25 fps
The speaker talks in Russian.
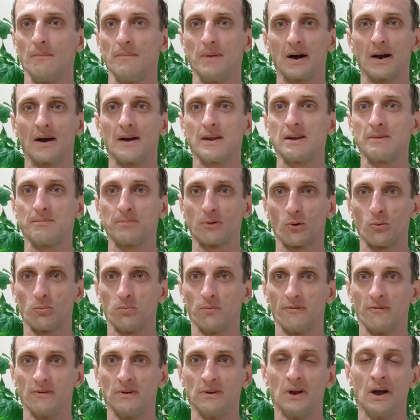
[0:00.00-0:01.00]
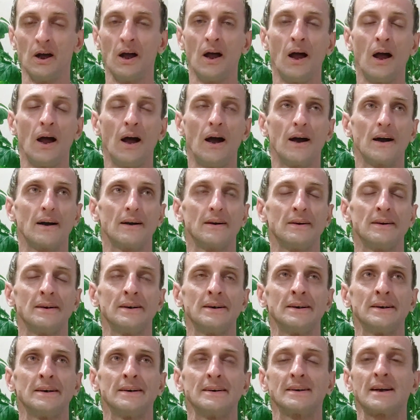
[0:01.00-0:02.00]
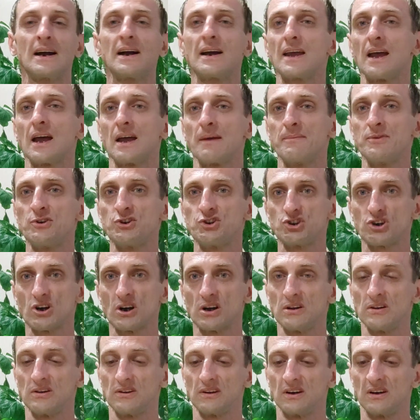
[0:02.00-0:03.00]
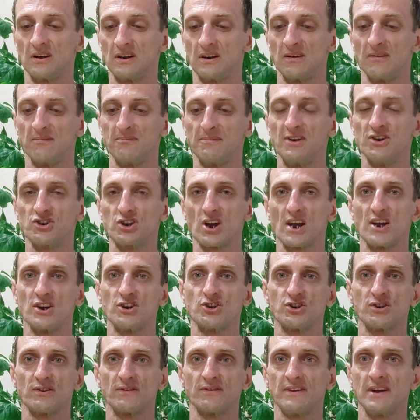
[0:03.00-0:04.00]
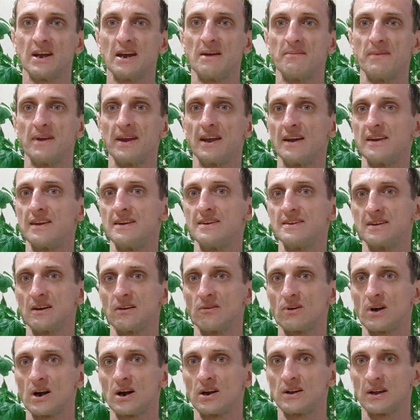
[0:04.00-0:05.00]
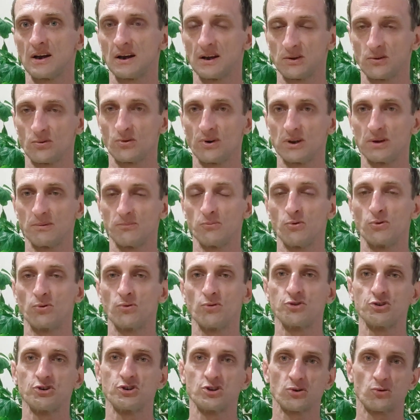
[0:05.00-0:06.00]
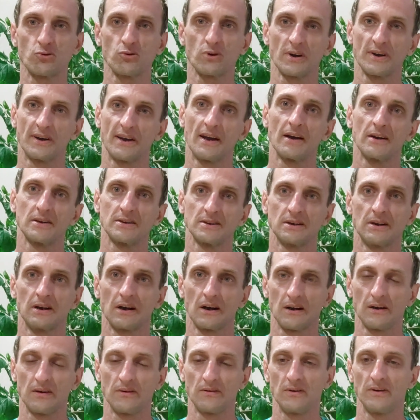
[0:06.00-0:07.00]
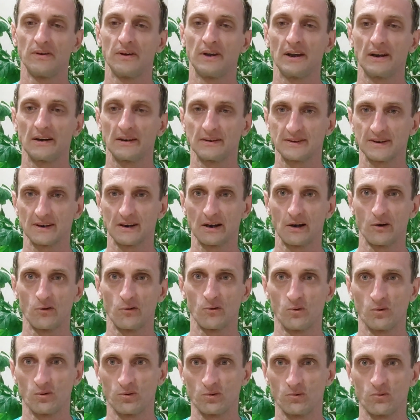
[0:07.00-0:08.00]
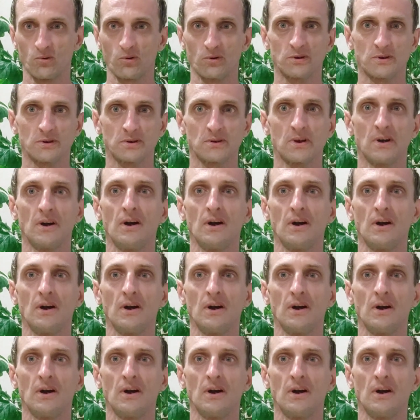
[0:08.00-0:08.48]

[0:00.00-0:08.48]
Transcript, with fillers: пока не пробовал. А, как я обещал, а, в ближайшее время, я не знаю когда, но это будет очень скоро, я разыграю, я разыграю конкурс.